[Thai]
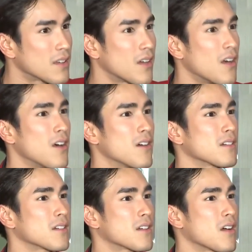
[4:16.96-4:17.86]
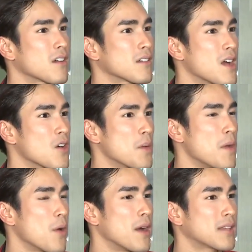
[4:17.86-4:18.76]
ก็ก็เขาก็
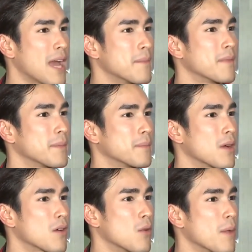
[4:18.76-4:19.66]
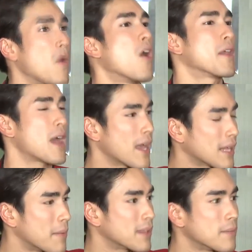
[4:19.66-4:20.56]
บอกว่าทำเขาก็อวยพรให้
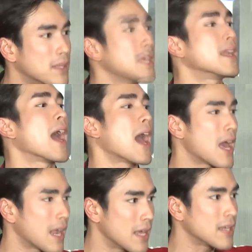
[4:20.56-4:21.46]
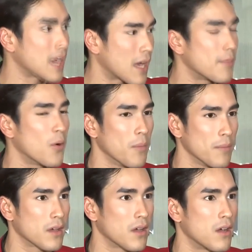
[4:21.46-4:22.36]
ทำให้เต็มที่นะอะไรเงี้ยครับผม
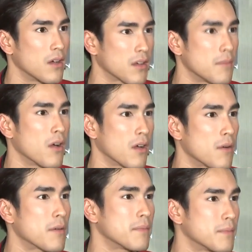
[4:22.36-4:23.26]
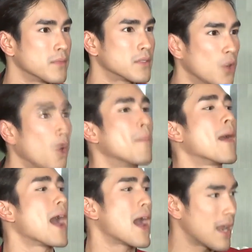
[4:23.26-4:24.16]
แล้วก็ก็บอกเขาชม
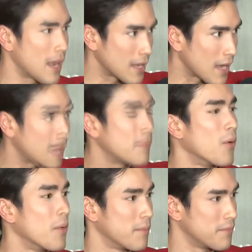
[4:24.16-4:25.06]
มาอะไรเงี้ยครับผม